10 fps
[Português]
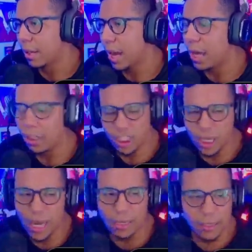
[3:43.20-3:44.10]
A
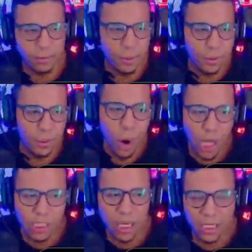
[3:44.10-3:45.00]
antiga
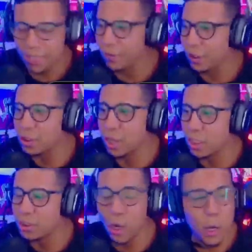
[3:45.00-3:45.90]
God Elite, tá faltando só
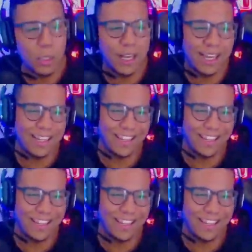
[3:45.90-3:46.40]
Strong, né?